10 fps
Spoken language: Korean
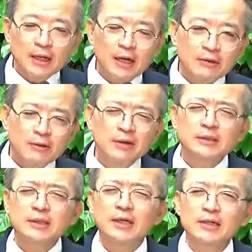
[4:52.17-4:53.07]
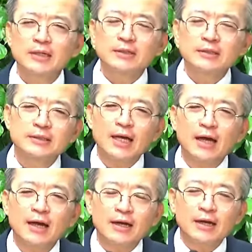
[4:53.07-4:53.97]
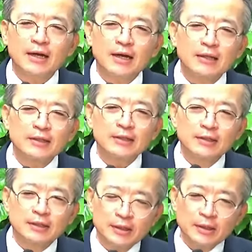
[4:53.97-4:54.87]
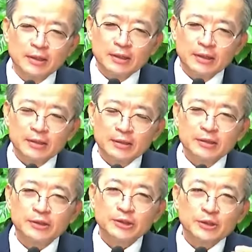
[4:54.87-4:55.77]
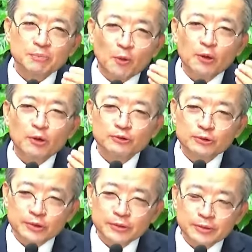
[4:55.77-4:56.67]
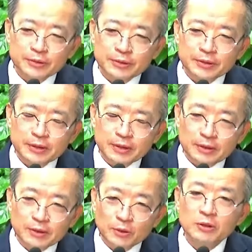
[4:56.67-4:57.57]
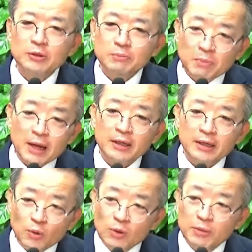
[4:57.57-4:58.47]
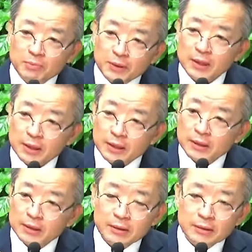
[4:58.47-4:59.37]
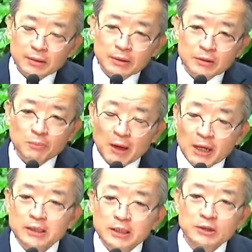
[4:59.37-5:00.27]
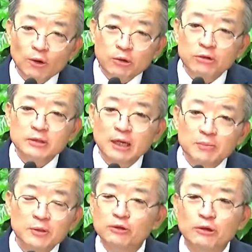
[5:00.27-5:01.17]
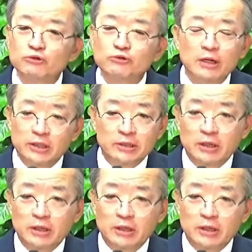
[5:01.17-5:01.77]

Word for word: 굉장히 이건 사악한 그것을 보여주는 이번 파리 올림픽 이제 폐식은 어떤 장면을 연출할지 잘